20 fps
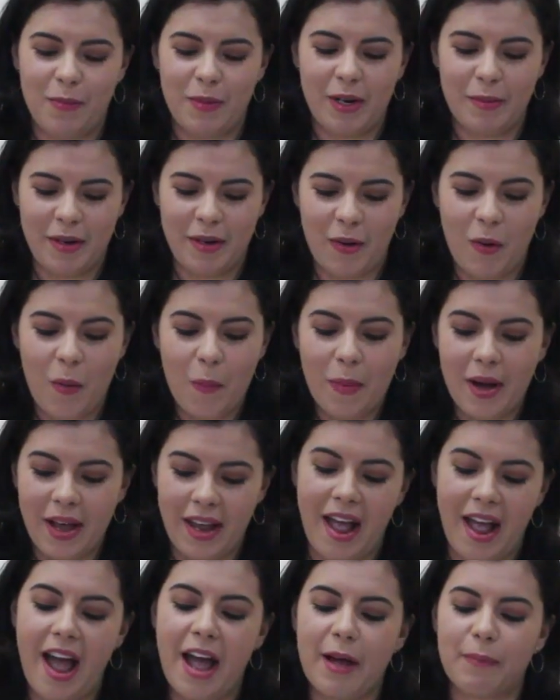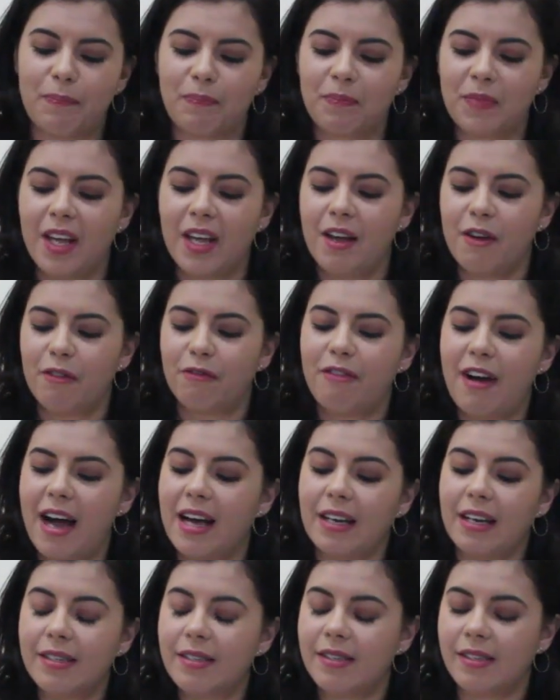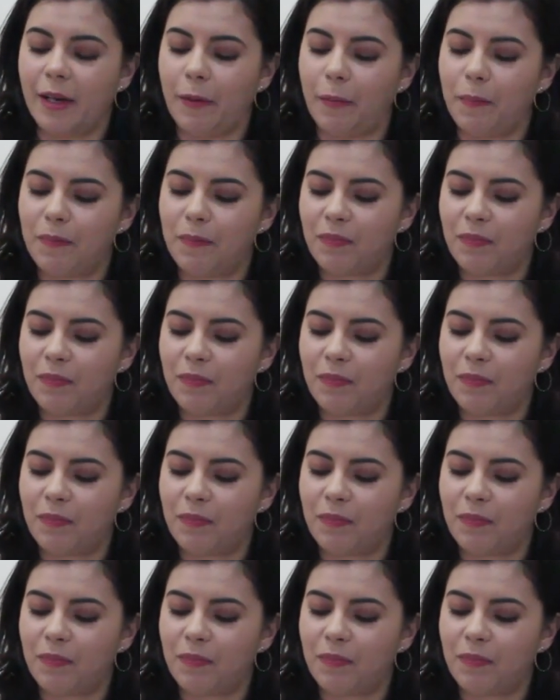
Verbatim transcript: para me acompanhar, fala assim: